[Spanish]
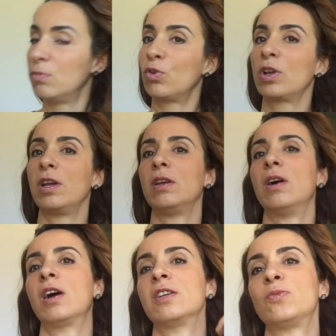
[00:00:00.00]
Porque
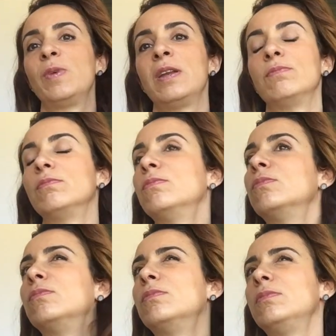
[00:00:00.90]
a que esper...
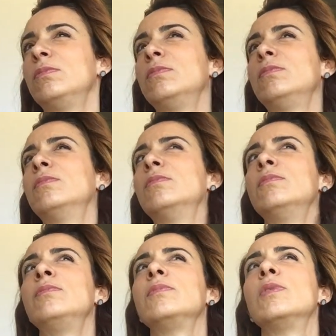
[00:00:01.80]

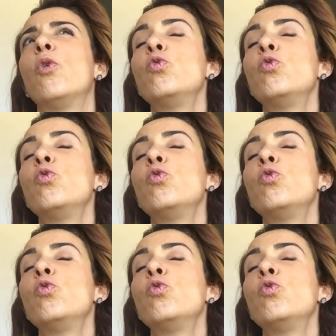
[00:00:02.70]
Mm,